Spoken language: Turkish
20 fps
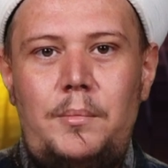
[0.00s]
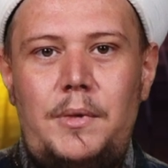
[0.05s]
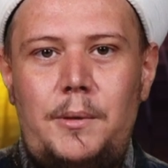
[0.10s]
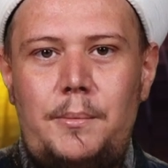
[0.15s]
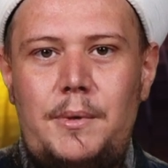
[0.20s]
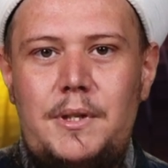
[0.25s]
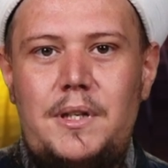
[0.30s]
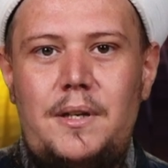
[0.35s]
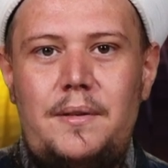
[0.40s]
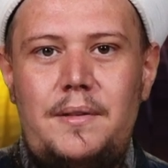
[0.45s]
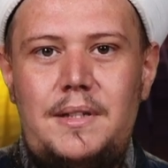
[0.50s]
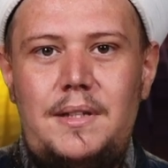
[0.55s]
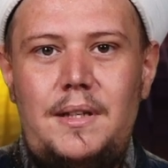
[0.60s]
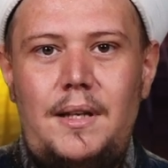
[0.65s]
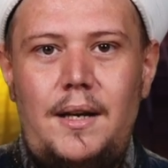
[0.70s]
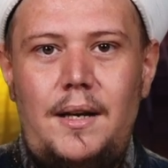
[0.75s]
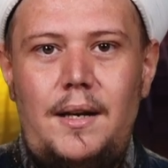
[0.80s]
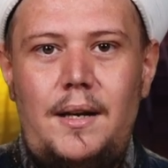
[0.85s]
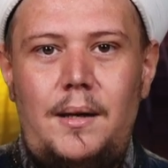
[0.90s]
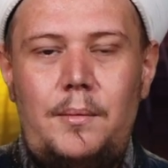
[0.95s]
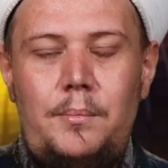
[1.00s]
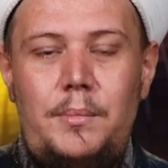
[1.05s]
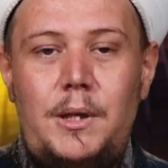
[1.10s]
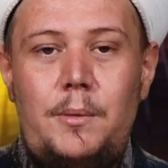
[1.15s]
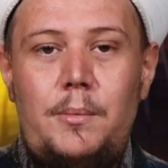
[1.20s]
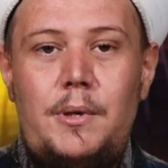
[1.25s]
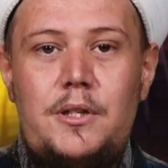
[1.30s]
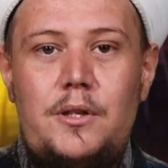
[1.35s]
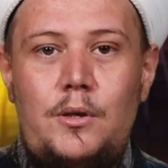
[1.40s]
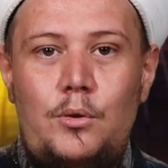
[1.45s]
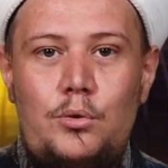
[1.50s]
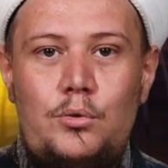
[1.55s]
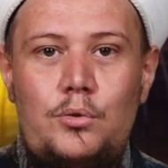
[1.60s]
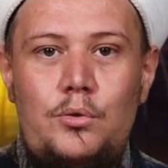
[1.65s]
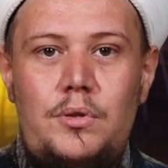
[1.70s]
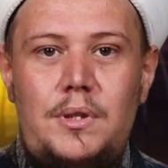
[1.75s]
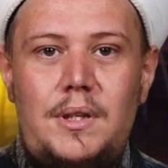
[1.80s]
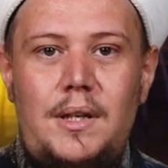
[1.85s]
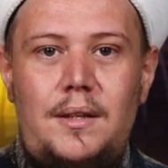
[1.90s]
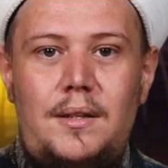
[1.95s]
bir başka vesileyle bir başka
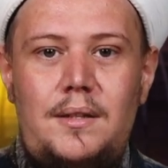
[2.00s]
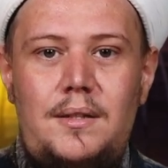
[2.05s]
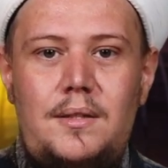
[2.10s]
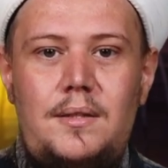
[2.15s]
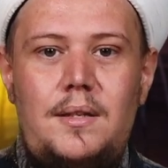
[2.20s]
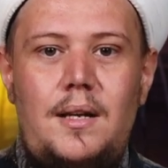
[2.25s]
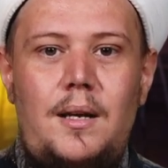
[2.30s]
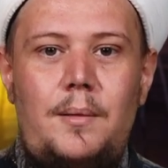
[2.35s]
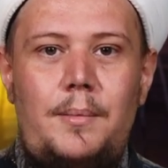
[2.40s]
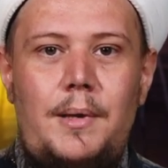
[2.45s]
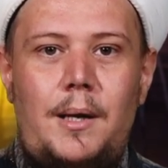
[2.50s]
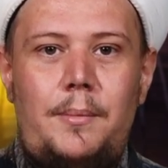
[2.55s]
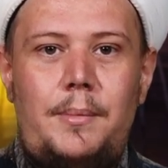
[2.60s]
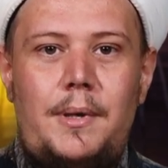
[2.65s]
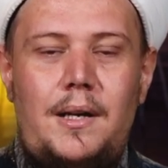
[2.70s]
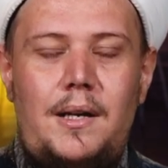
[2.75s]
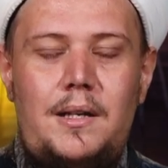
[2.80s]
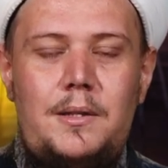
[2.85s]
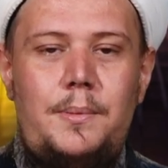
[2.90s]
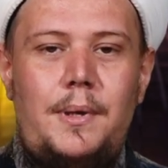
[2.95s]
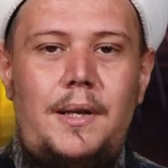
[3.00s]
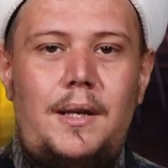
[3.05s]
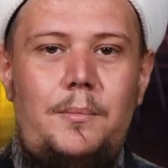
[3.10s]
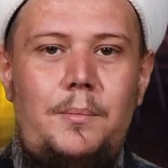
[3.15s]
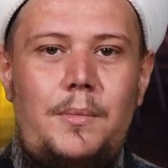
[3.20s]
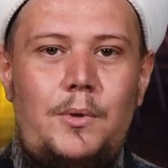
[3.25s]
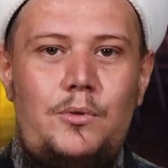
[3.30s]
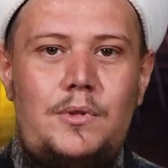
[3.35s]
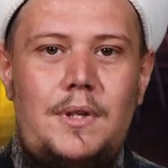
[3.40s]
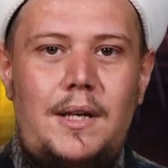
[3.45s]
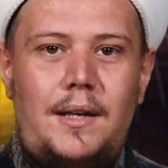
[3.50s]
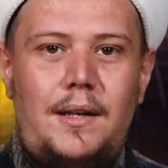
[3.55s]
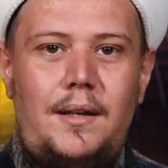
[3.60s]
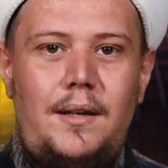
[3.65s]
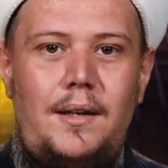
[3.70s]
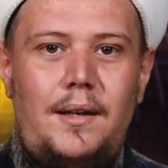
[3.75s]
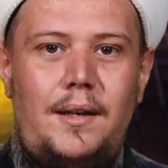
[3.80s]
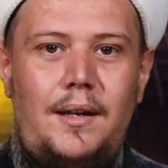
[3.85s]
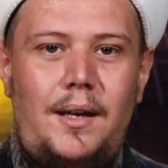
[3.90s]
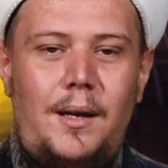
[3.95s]
hususiyeti sizlerle beraber hasbel etmek üzere.
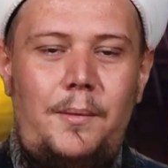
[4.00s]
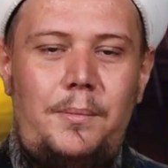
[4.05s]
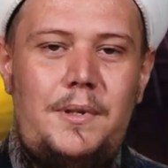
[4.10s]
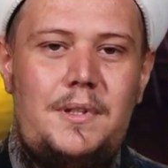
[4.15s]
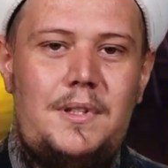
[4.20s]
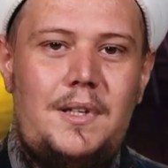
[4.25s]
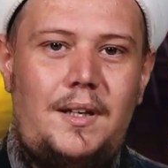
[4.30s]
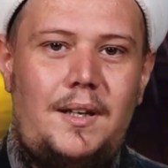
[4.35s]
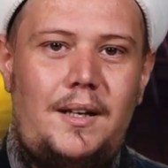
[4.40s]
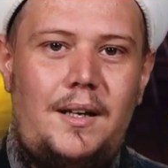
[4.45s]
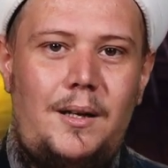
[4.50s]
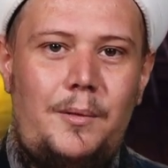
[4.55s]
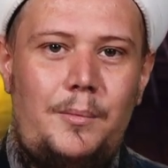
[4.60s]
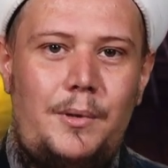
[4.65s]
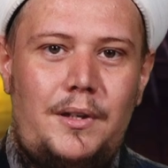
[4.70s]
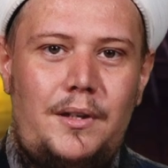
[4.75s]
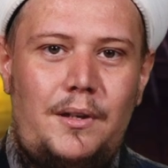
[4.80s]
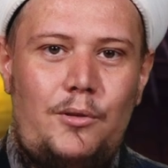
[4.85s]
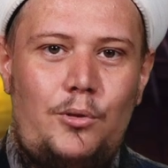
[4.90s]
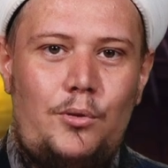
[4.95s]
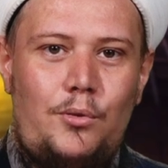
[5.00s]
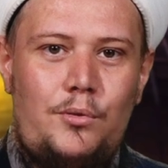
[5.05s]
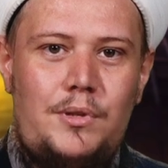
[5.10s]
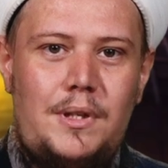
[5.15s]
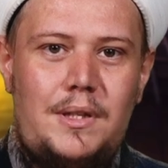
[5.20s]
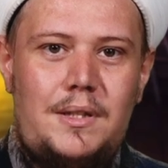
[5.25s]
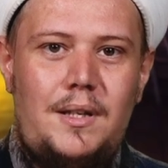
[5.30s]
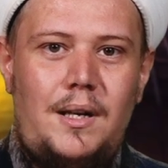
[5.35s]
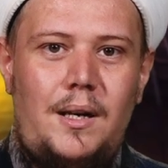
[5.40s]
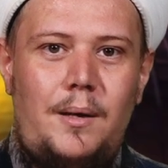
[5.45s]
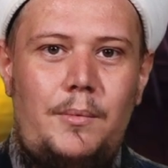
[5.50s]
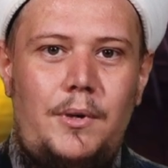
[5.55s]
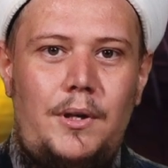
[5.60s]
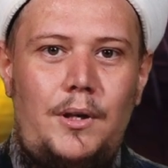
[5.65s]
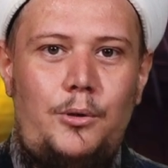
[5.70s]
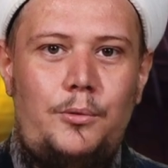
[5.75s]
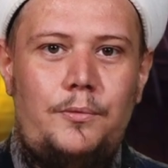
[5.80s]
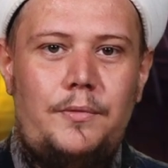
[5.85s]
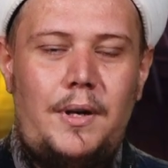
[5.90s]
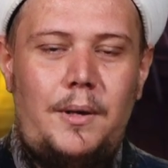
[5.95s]
Hepinize Allah'a emanet ediyoruz. Esselamu
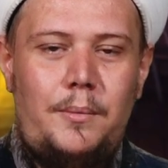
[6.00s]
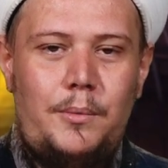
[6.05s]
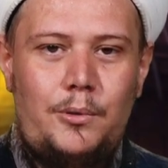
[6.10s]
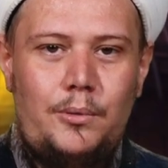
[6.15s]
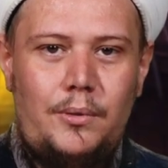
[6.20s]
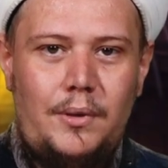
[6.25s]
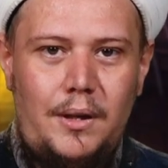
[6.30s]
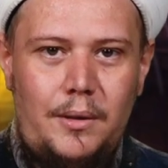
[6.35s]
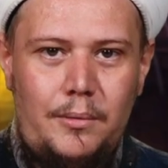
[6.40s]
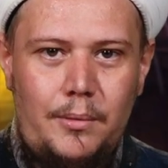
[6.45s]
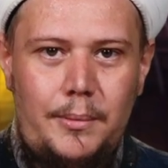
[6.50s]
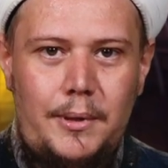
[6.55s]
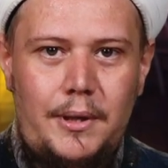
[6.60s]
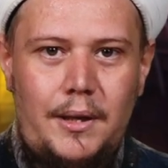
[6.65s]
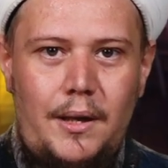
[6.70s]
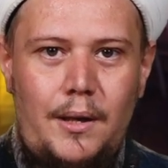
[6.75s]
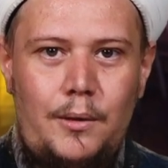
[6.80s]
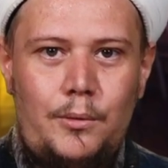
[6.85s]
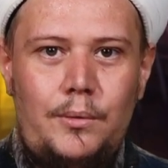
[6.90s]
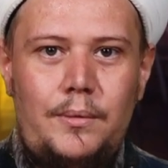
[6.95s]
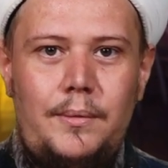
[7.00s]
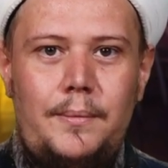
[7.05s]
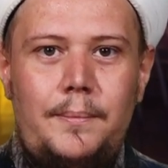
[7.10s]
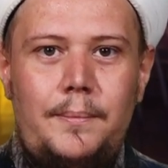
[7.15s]
Aleyküm ve Rahmetullahi ve Berekatuhu.